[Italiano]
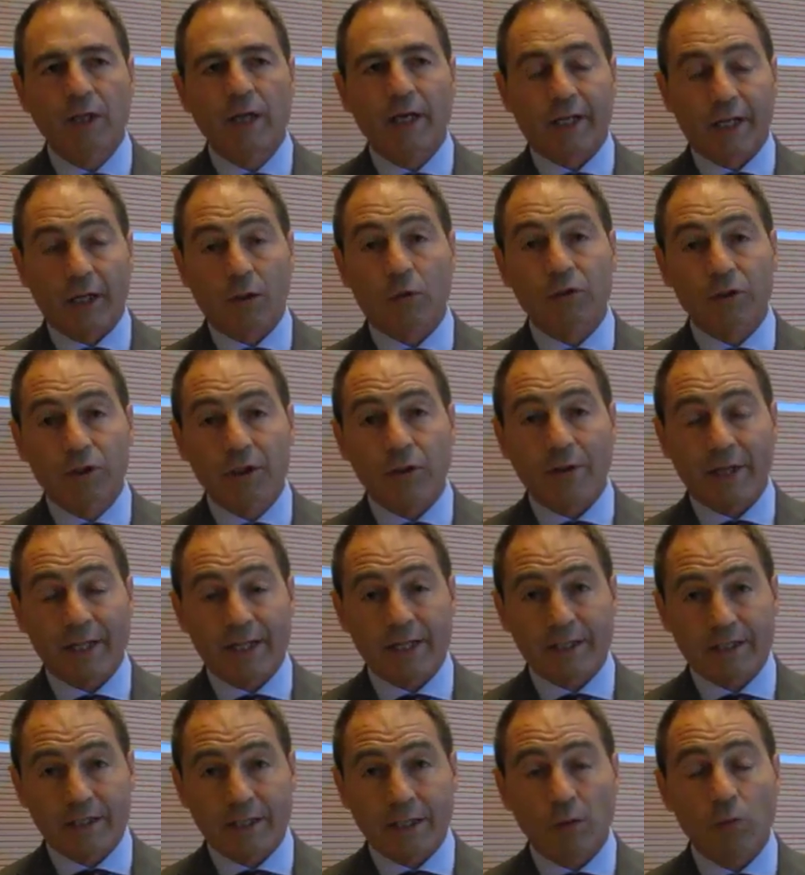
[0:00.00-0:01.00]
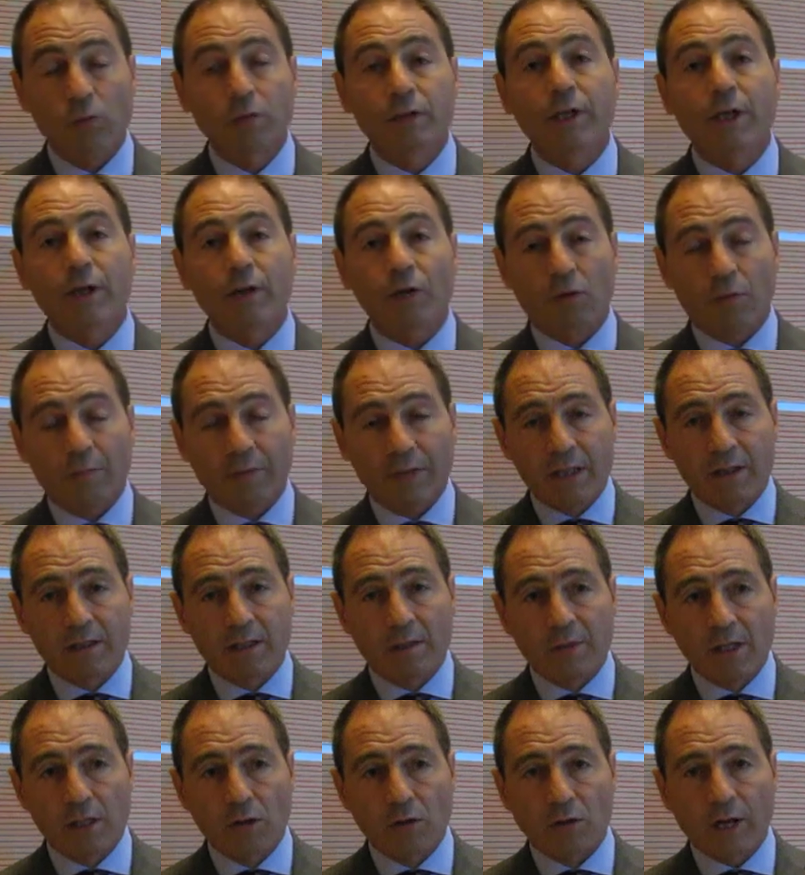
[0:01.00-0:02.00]
che continua ad essere ulteriormente
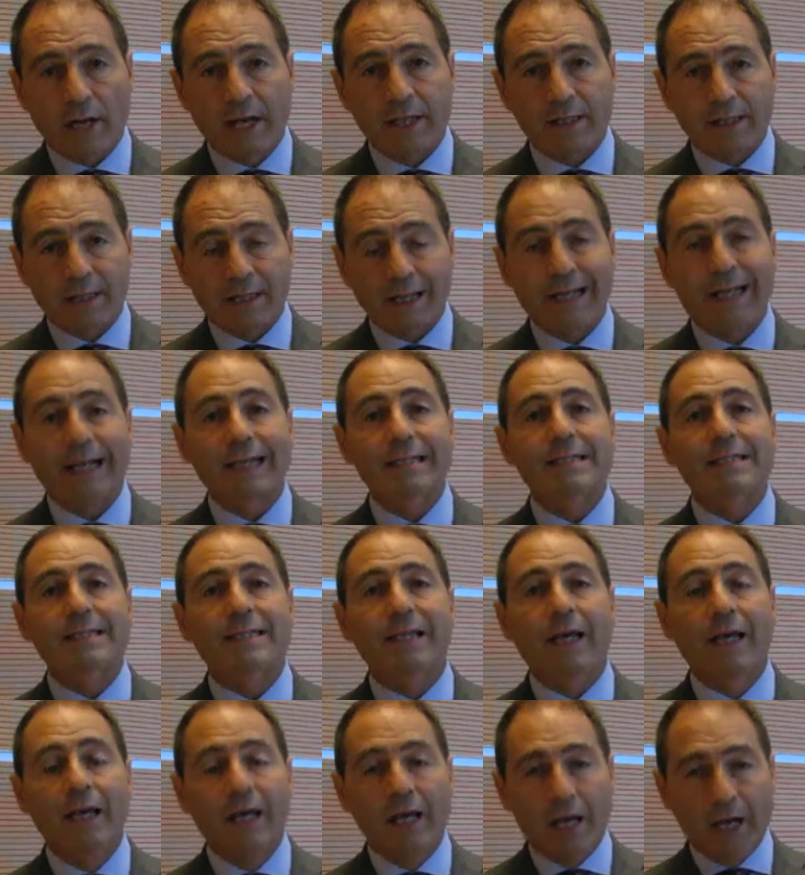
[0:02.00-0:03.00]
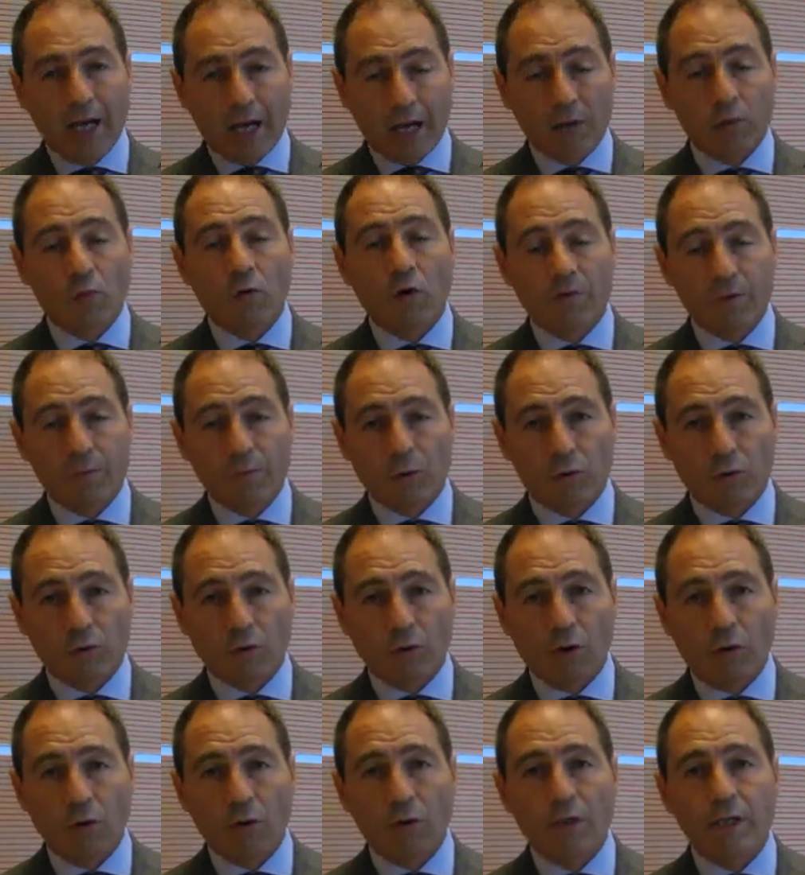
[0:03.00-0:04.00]
migliorata grazie a nuovi
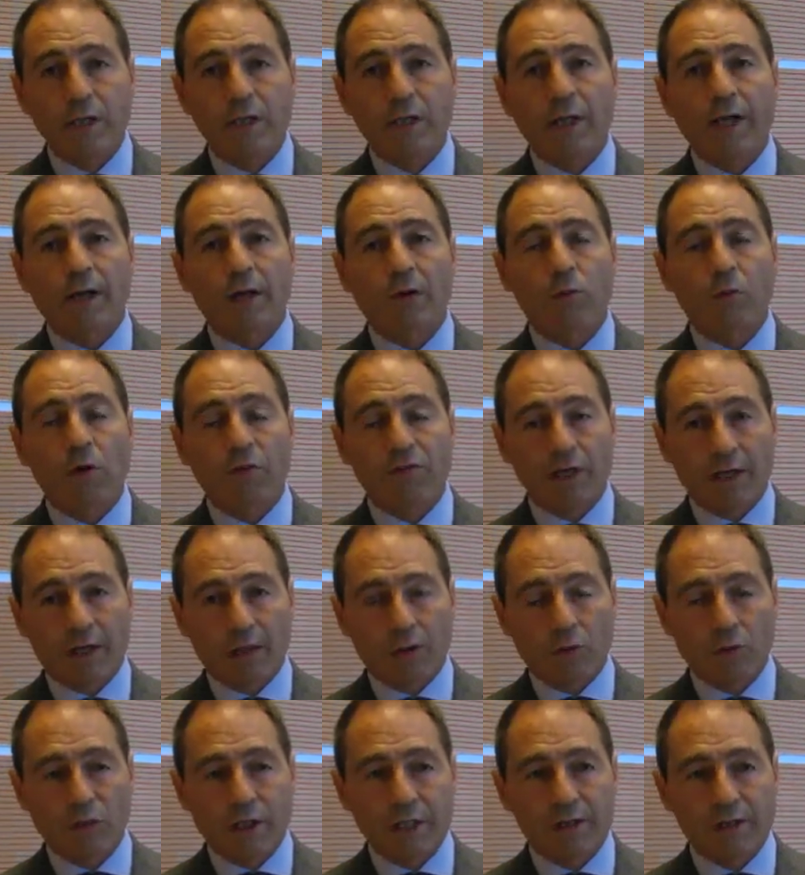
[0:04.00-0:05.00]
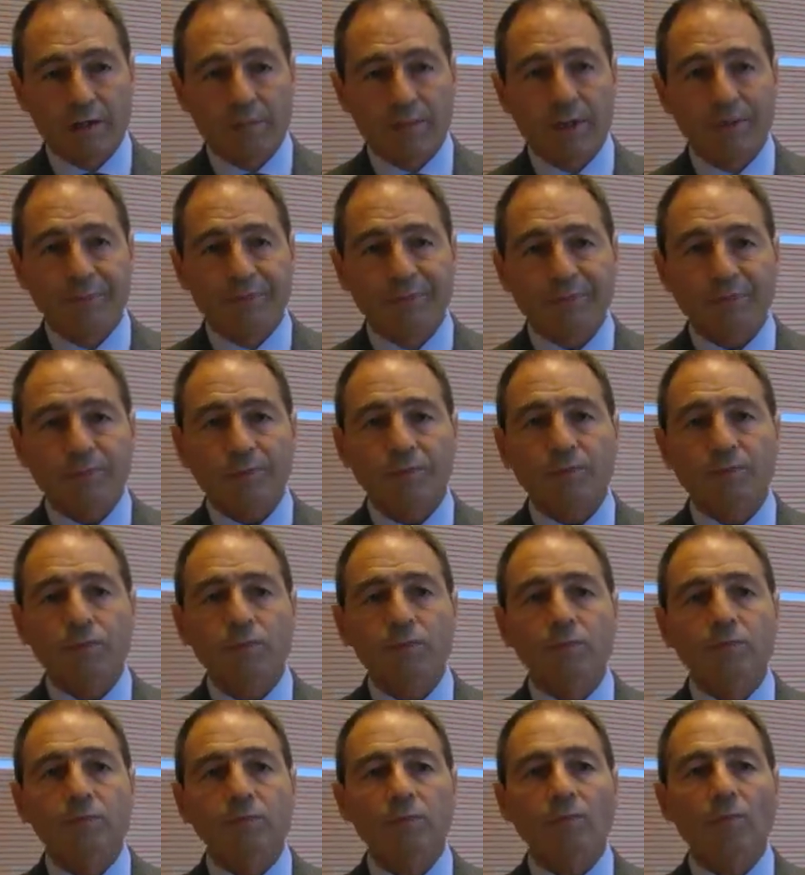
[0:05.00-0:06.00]
protocolli e a nuovi algoritmi.
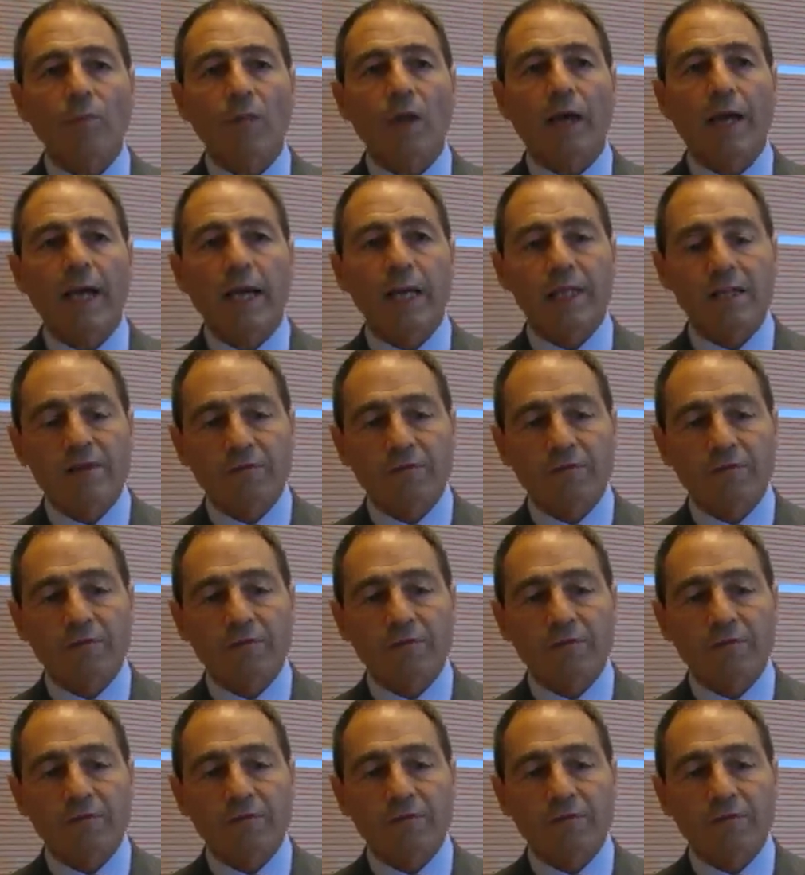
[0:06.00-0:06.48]
Ed